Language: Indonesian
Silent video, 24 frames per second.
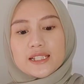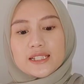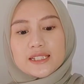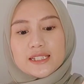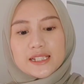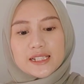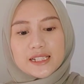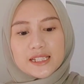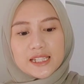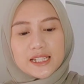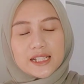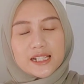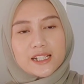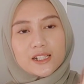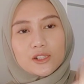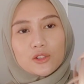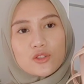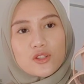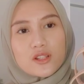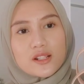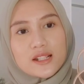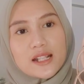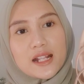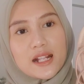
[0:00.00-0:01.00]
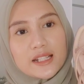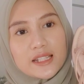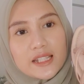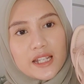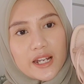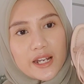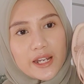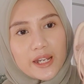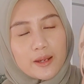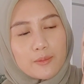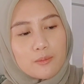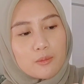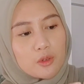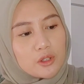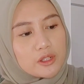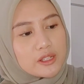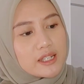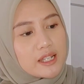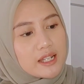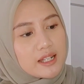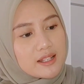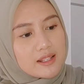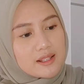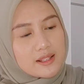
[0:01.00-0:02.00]
Jadi ini tuh sendalnya kayak
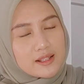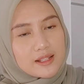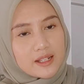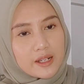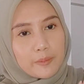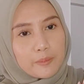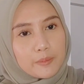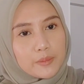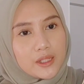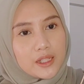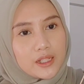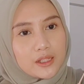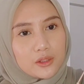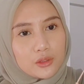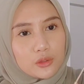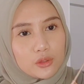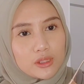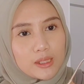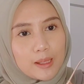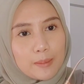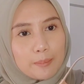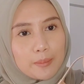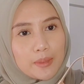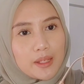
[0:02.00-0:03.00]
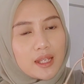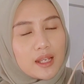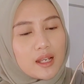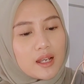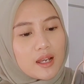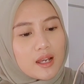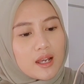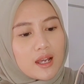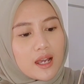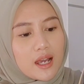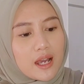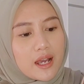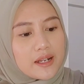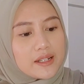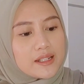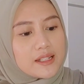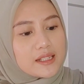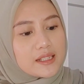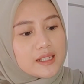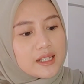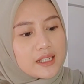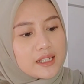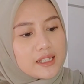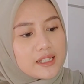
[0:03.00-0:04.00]
model strap gitu Tapi ada
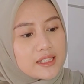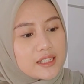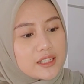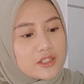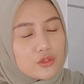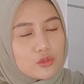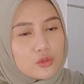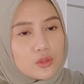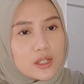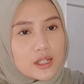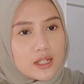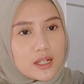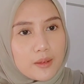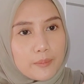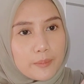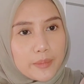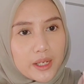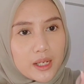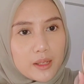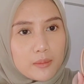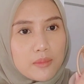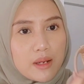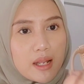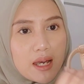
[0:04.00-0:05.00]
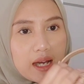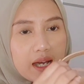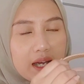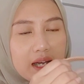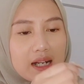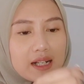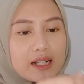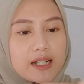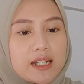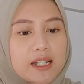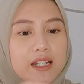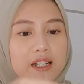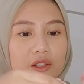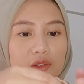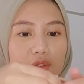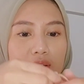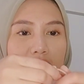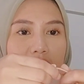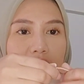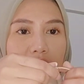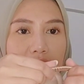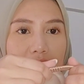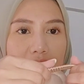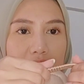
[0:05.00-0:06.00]
talinya juga sampai ke belakang dan itu
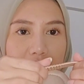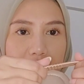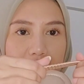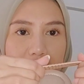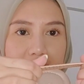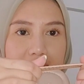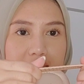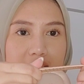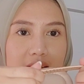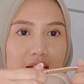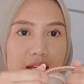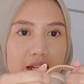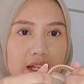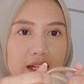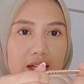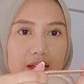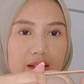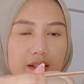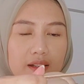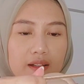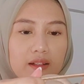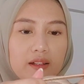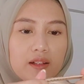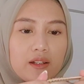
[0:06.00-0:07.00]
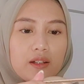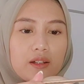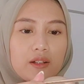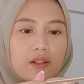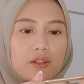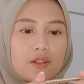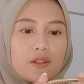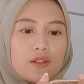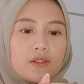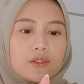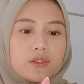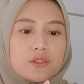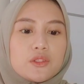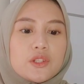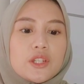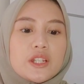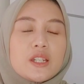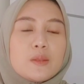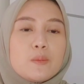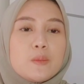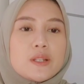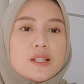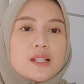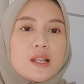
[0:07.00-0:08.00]
ada karetnya tuh jadi
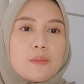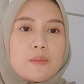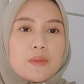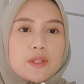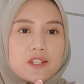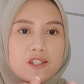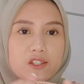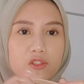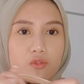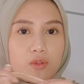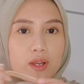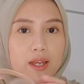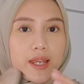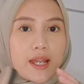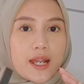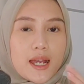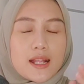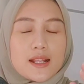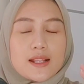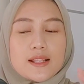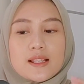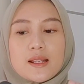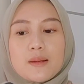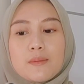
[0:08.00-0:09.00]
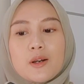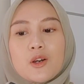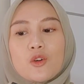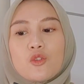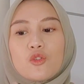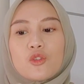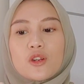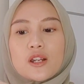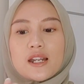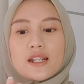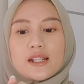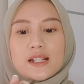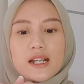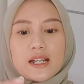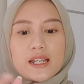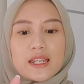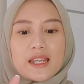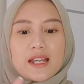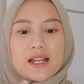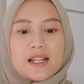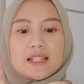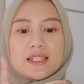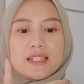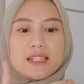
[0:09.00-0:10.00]
bisa menyesuaikan sama ukuran kaki
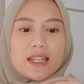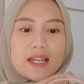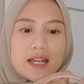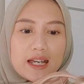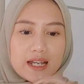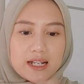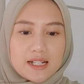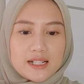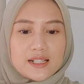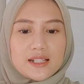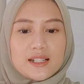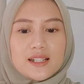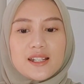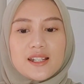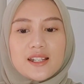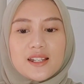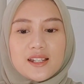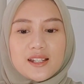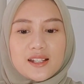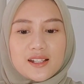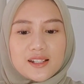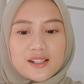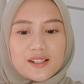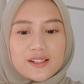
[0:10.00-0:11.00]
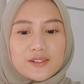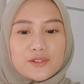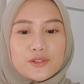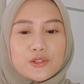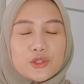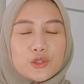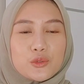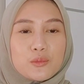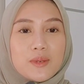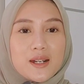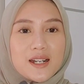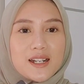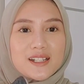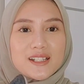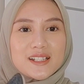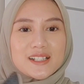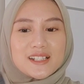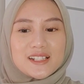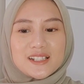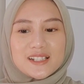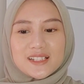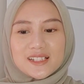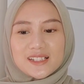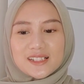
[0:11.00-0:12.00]
kalian lucu
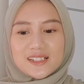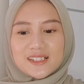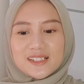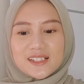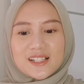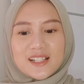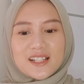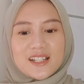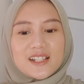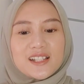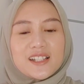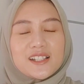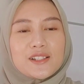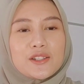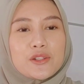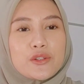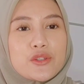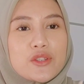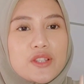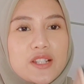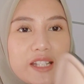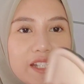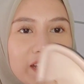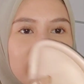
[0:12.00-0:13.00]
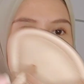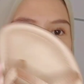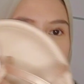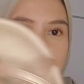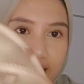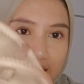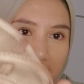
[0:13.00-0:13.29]
banget nah terus ini dari